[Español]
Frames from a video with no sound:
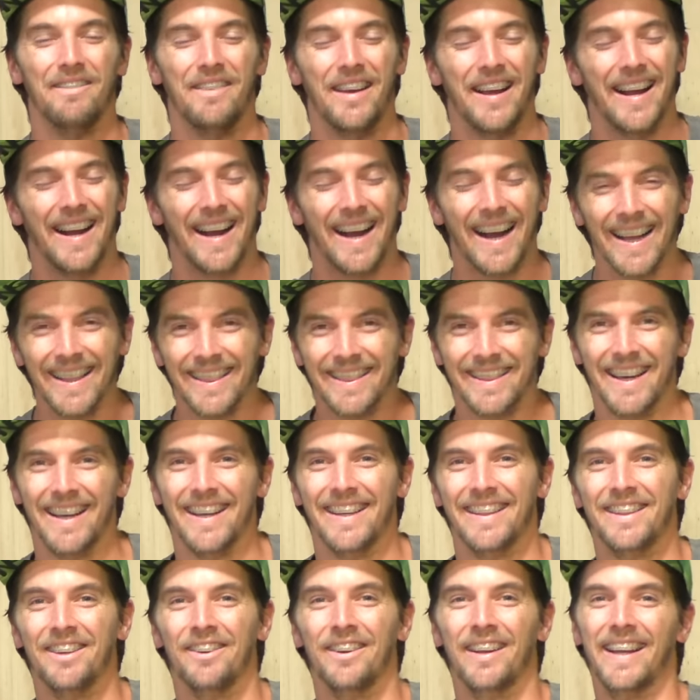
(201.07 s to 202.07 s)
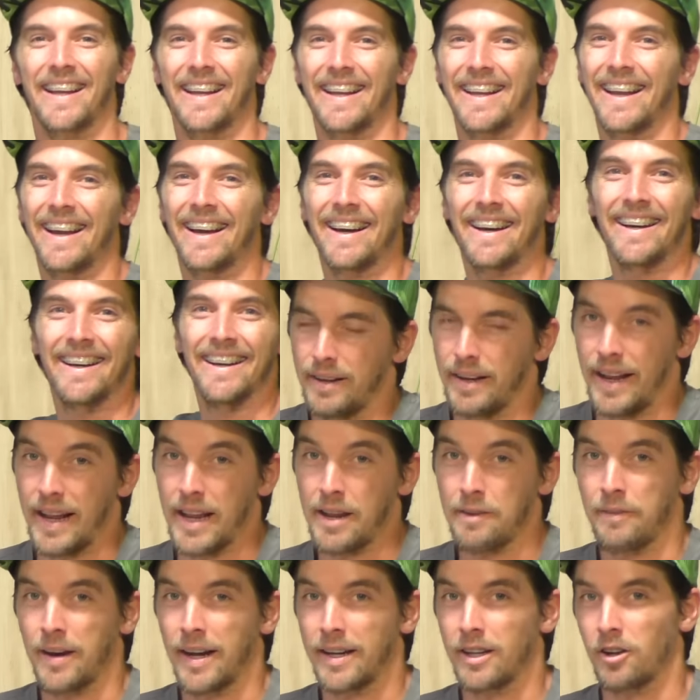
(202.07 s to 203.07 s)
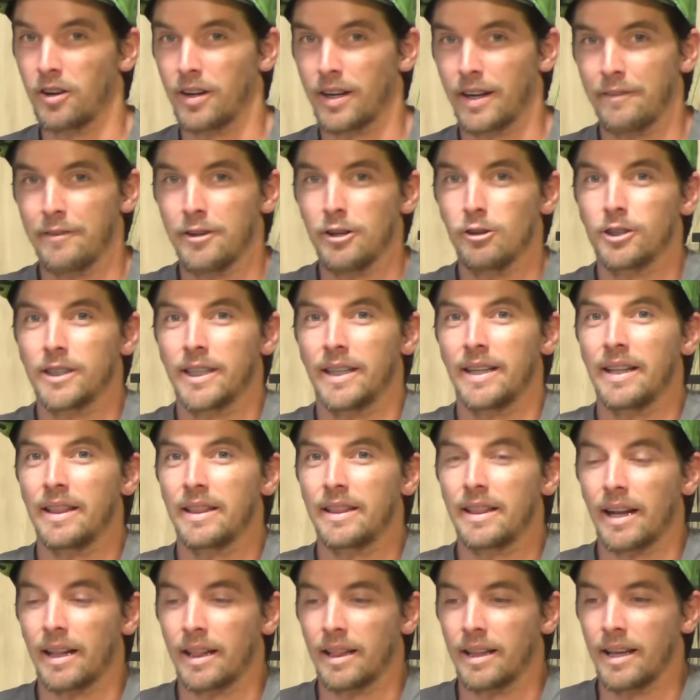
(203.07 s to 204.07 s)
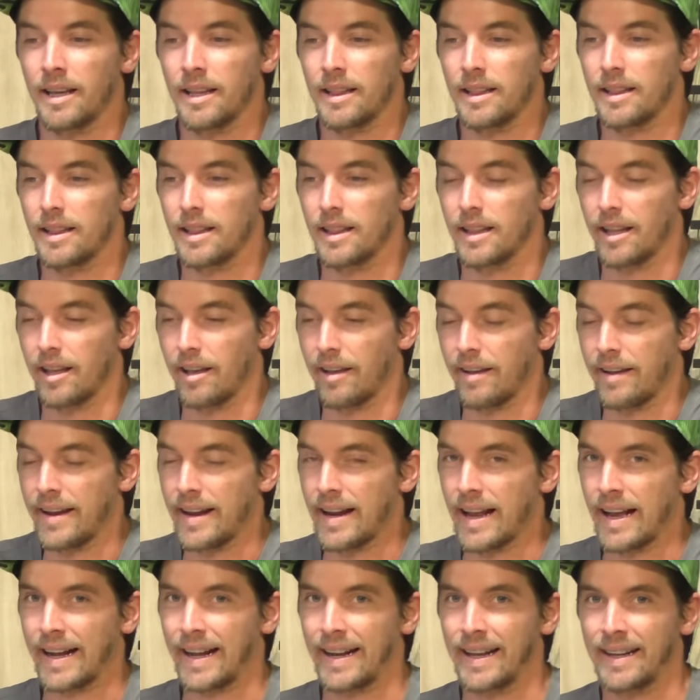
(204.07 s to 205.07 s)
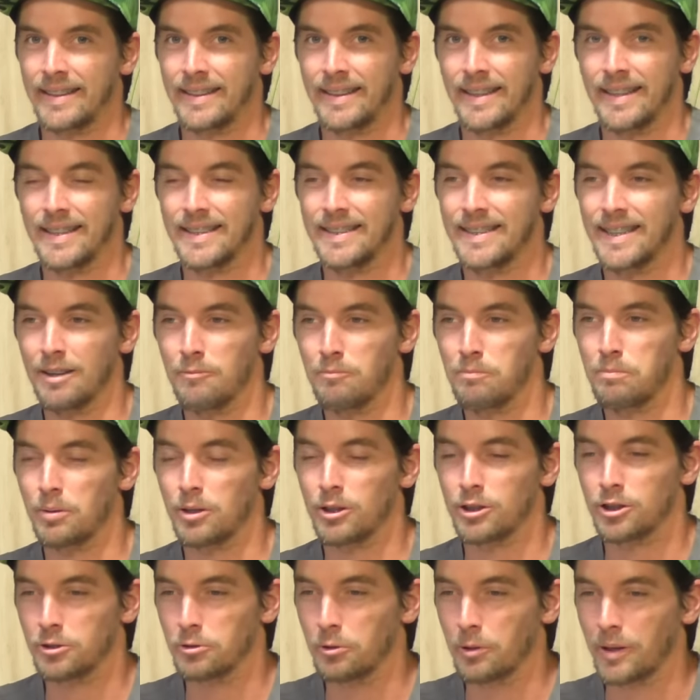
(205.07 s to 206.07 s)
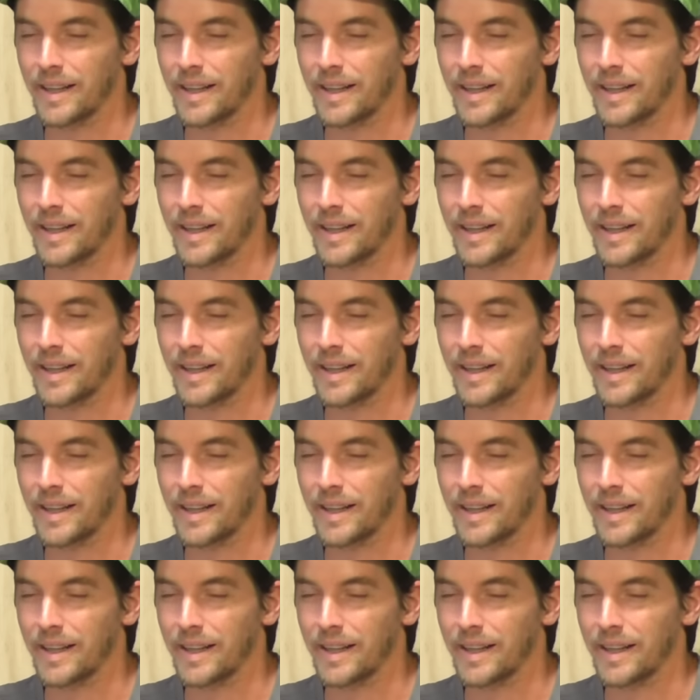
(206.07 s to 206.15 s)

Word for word: que me encanta de esta horquilla. Leí varios reviews en internet y la caracterizan por su